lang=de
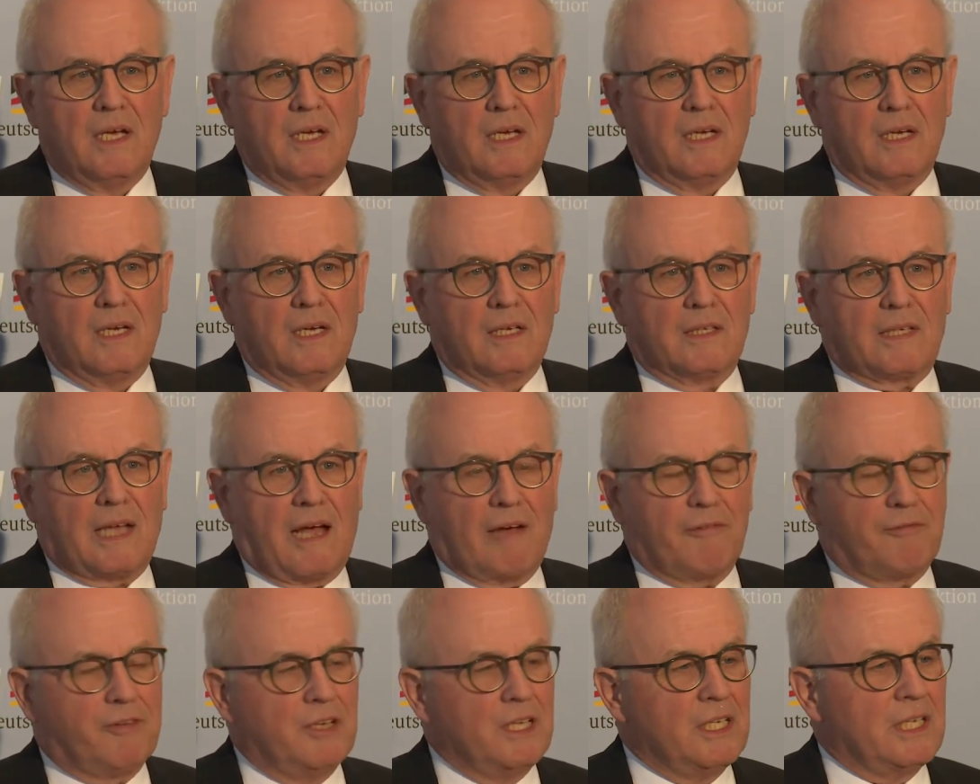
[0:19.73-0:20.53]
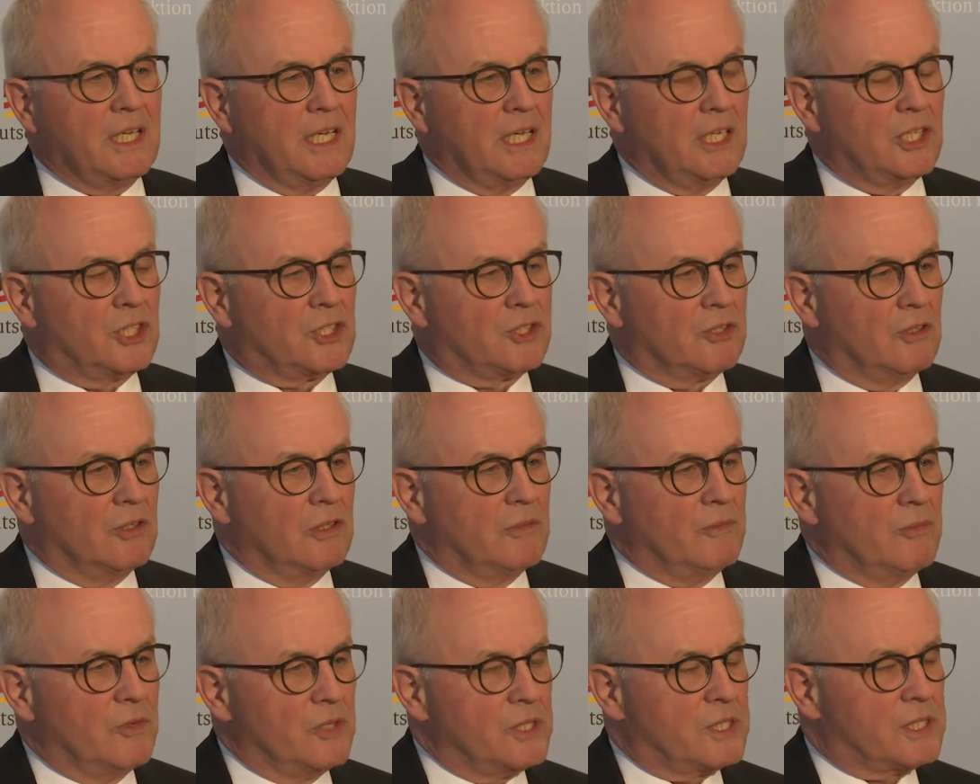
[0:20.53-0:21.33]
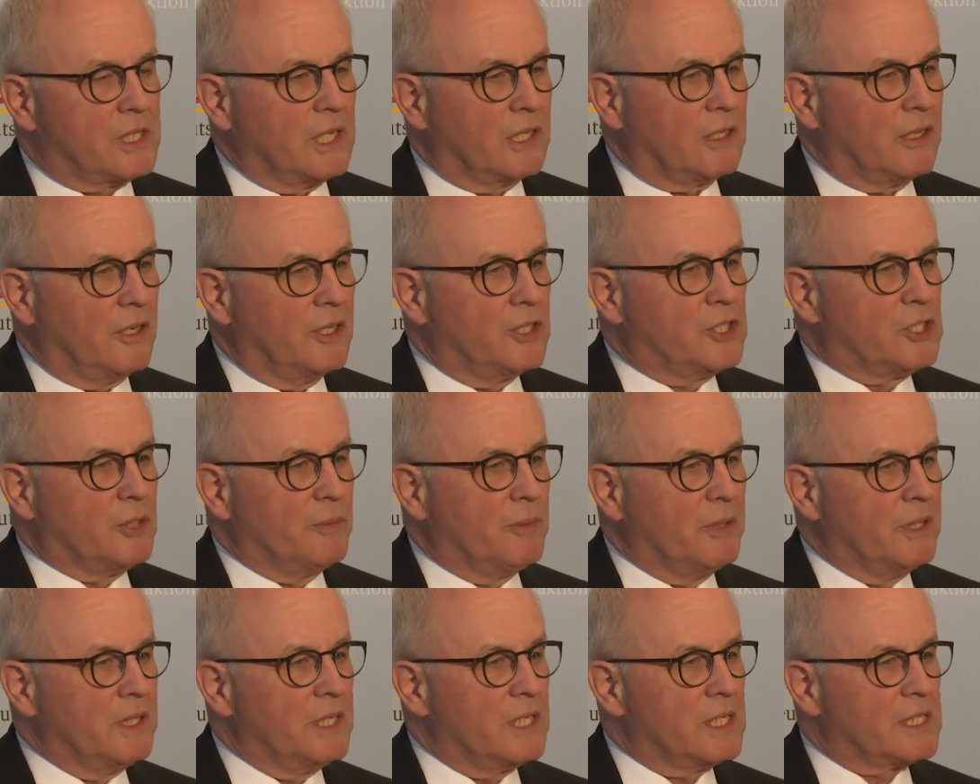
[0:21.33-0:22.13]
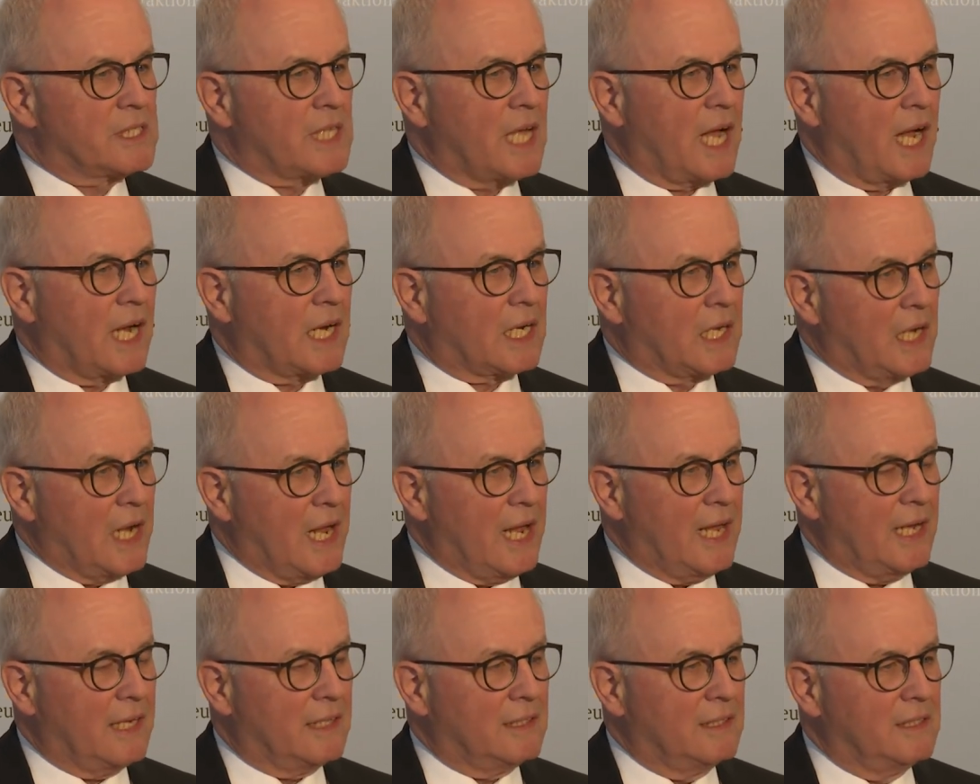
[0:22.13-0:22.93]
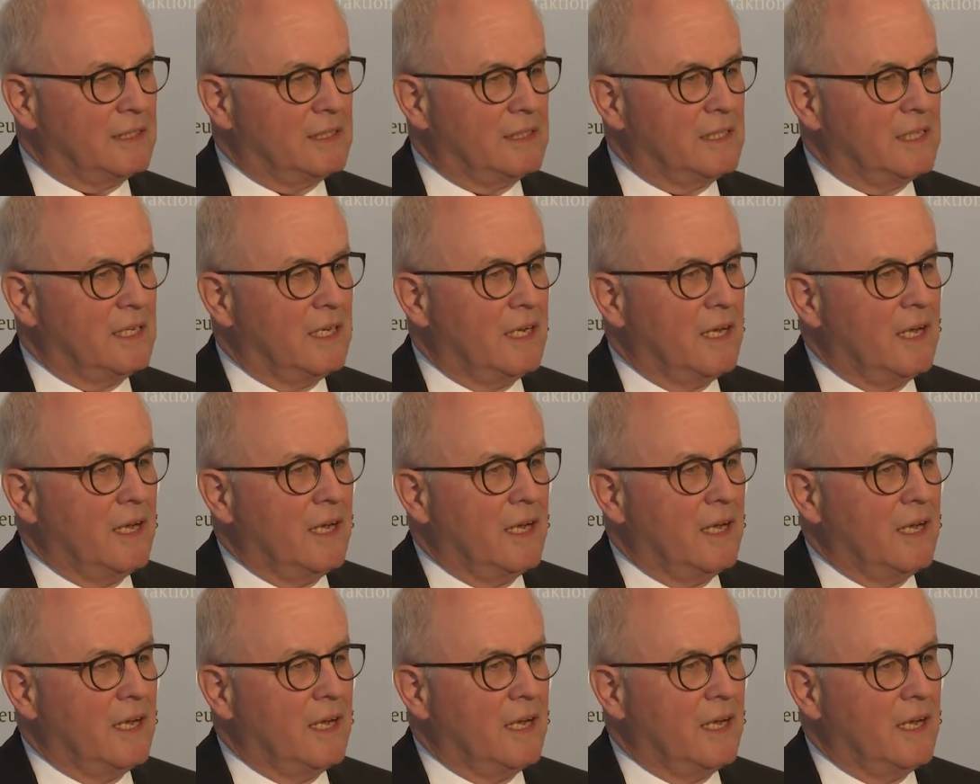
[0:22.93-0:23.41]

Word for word: äh, da finde ich schon, muss der Deutsche Bundestag klären,